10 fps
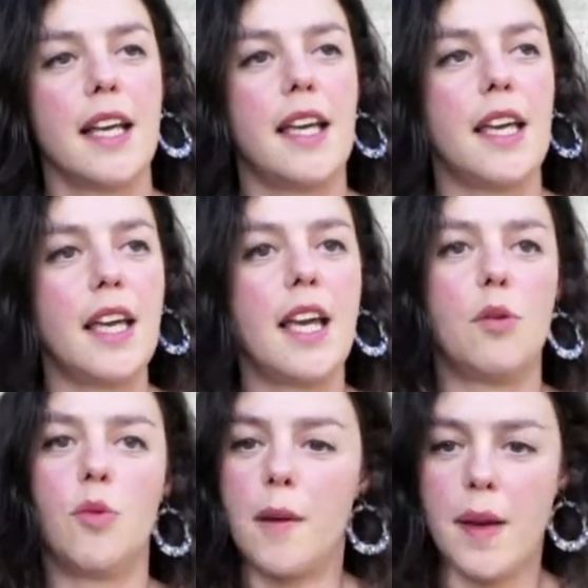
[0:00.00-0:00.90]
y
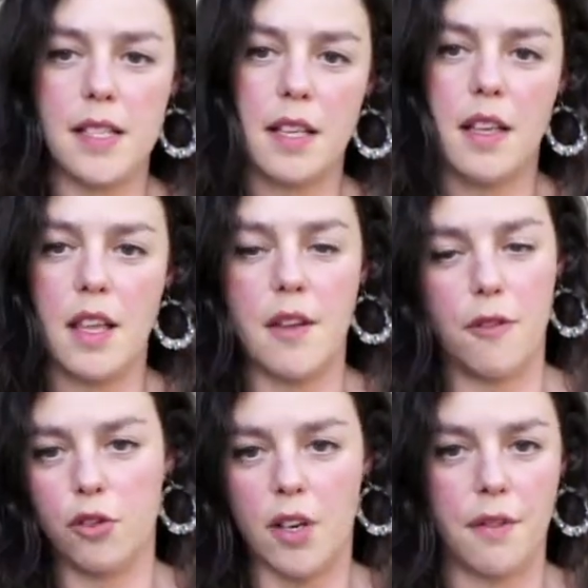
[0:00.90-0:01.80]
en una base de,
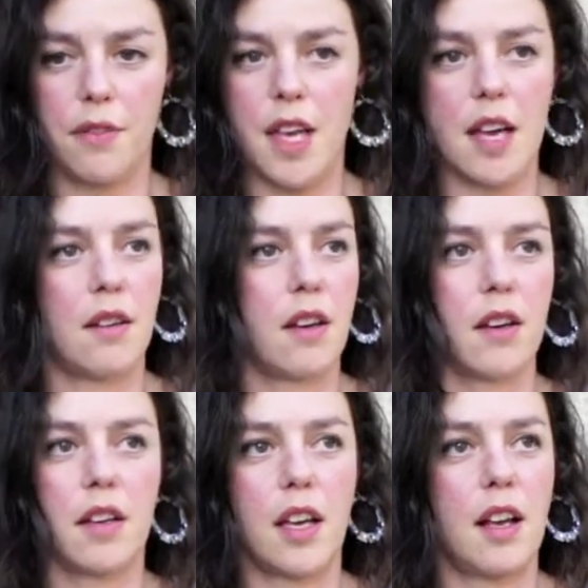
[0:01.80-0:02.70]
fotografía,
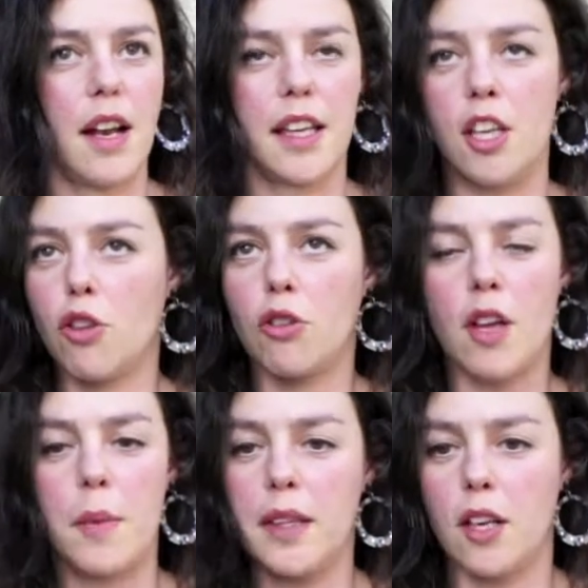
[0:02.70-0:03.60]
eh, que le quito
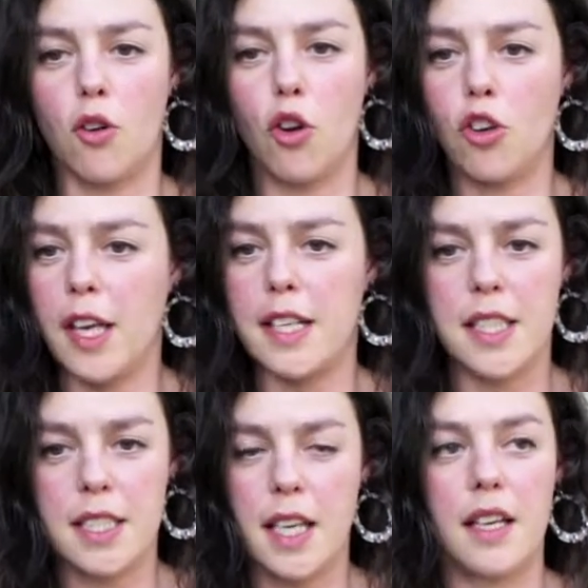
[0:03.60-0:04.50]
totalmente el color que
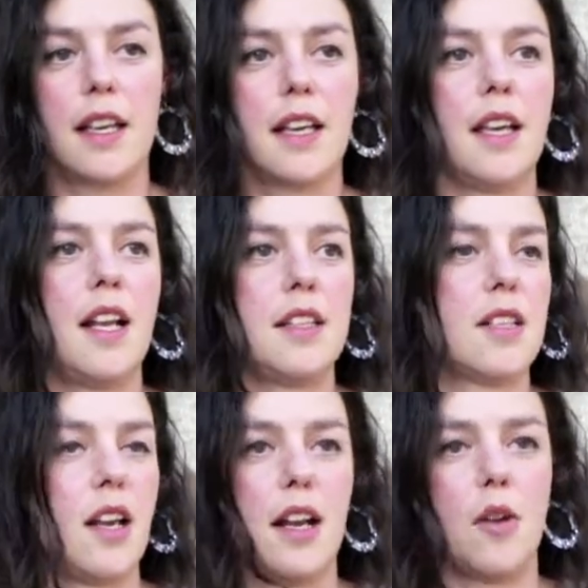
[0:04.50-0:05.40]
existe,
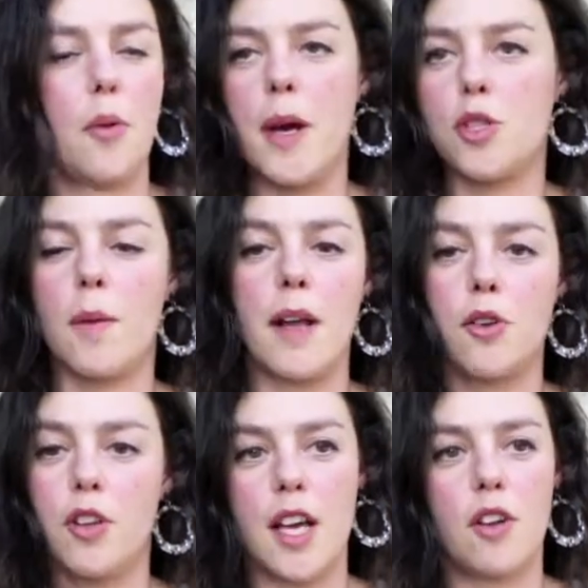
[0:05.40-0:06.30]
se lo paso a
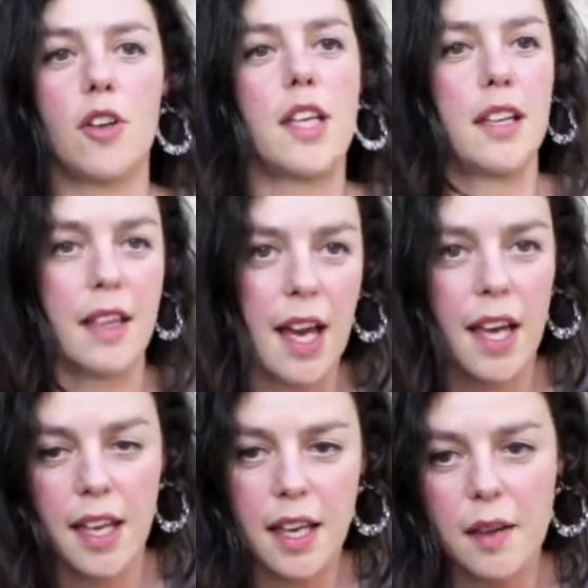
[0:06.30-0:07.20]
blanco y negro y de
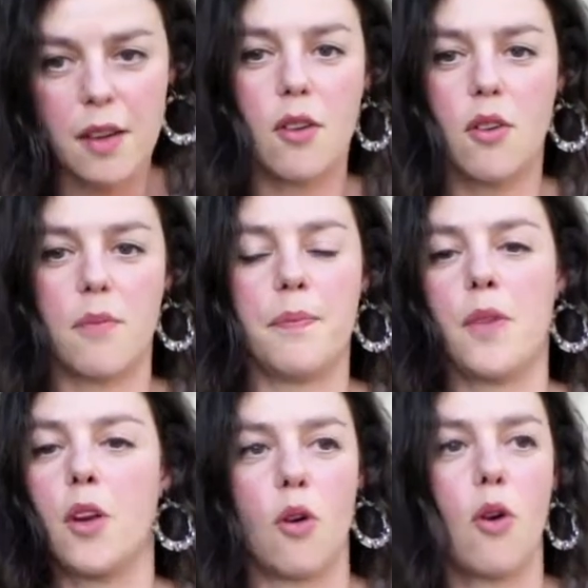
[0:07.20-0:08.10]
ahí
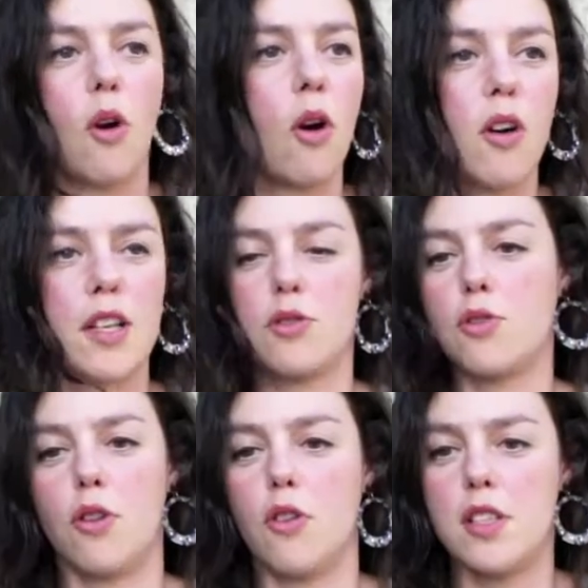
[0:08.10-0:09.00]
mm, cojo esos
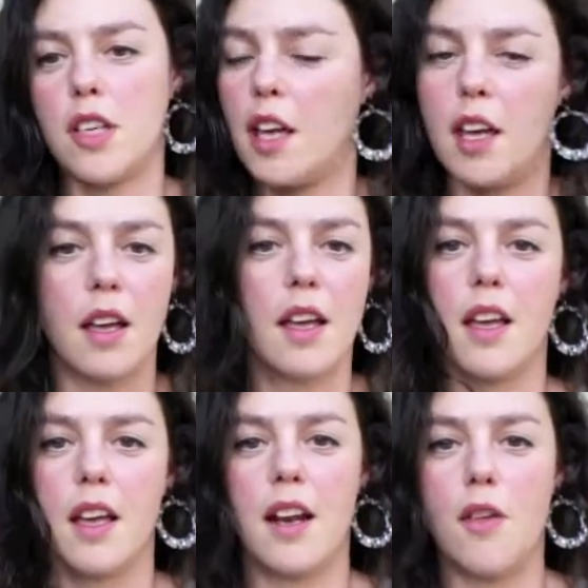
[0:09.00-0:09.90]
colores que,
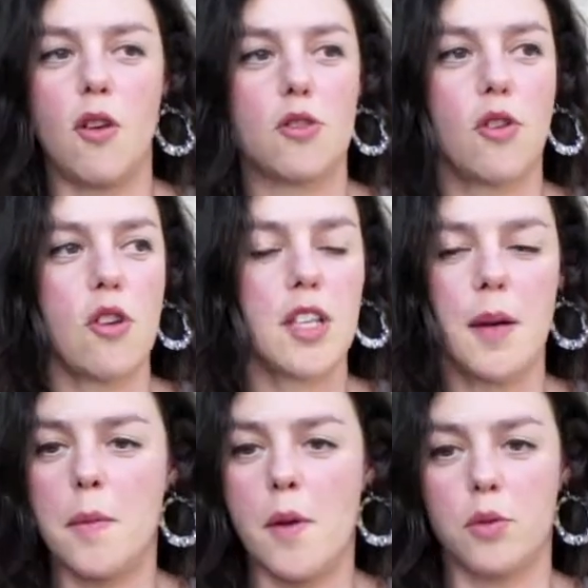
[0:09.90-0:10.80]
le doy los colores que a
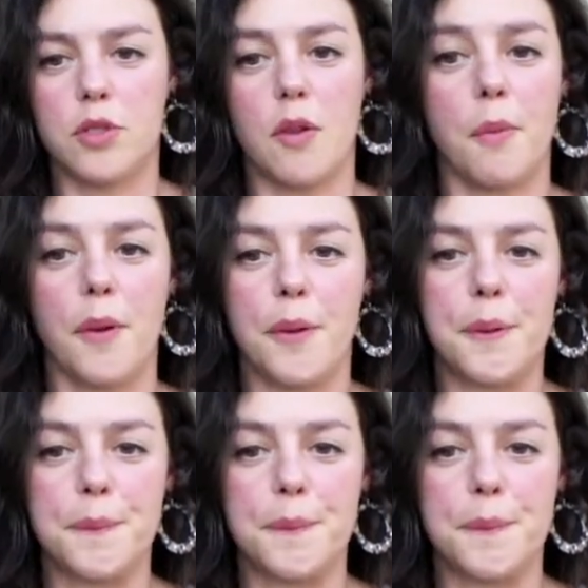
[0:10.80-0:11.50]
mí me gustan un poco.